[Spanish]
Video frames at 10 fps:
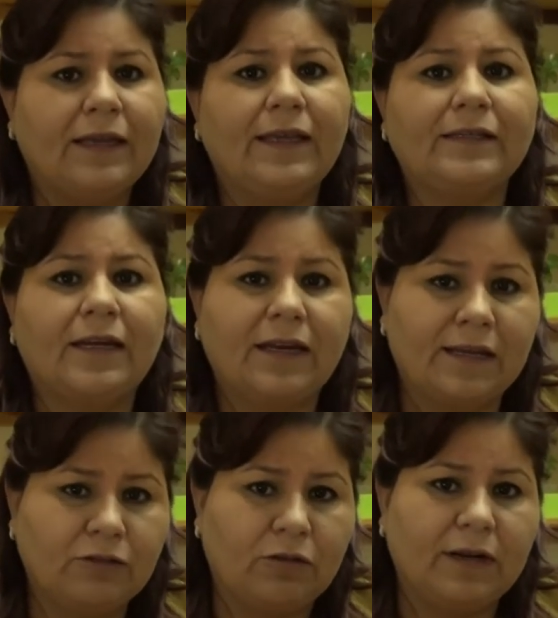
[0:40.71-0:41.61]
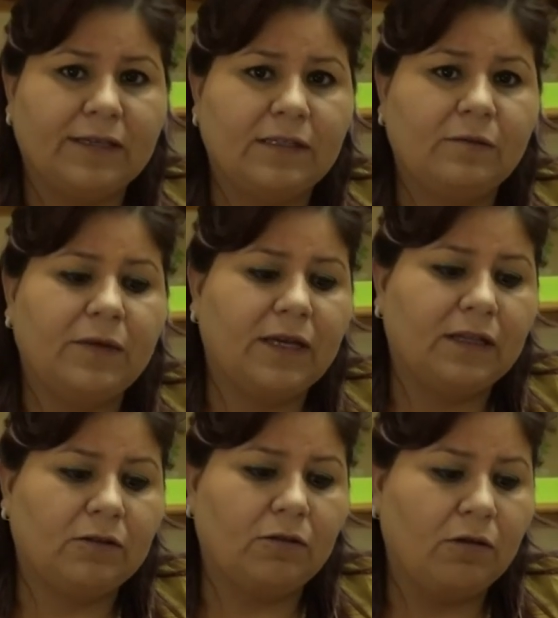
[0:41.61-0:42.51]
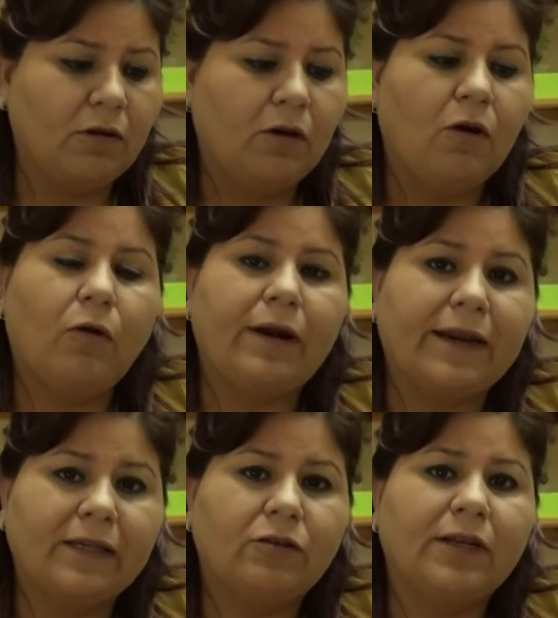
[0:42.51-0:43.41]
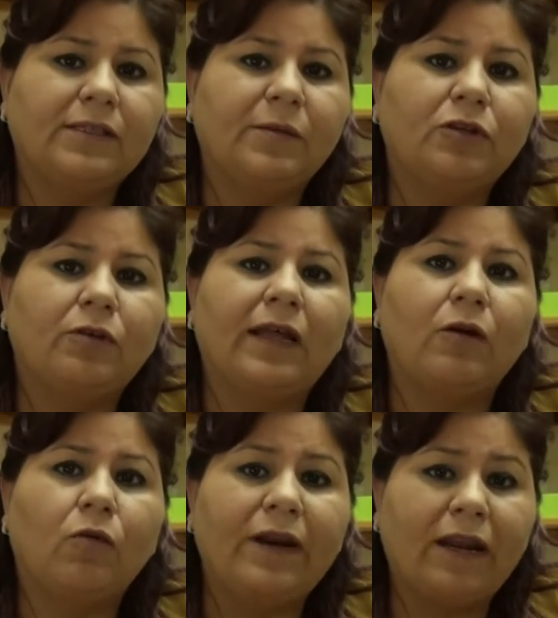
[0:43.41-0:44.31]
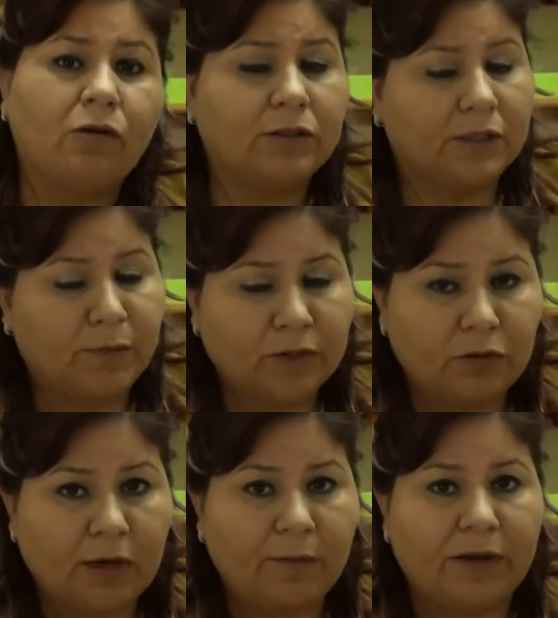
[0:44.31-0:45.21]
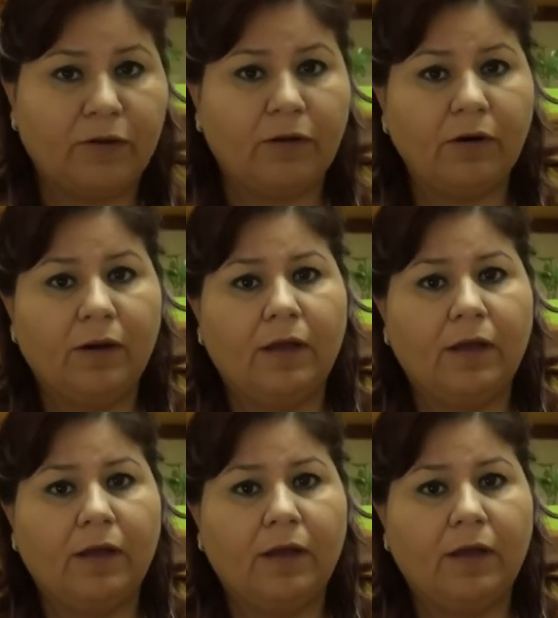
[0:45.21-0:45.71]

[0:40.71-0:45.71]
ya sea registro de nacimiento o el registro de nacimiento de algún hijo si es persona mayor,